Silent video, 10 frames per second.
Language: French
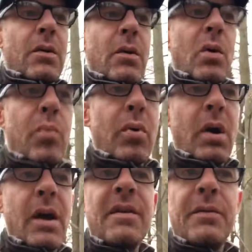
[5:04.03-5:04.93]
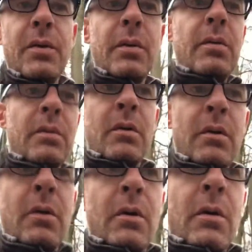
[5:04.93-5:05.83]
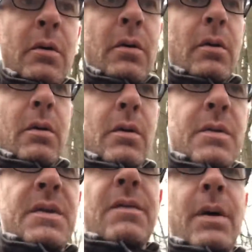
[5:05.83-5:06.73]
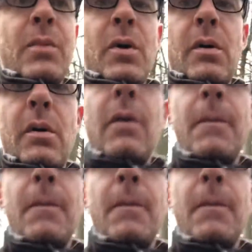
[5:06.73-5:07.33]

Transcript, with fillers: euros pour un F2. c'est vraiment,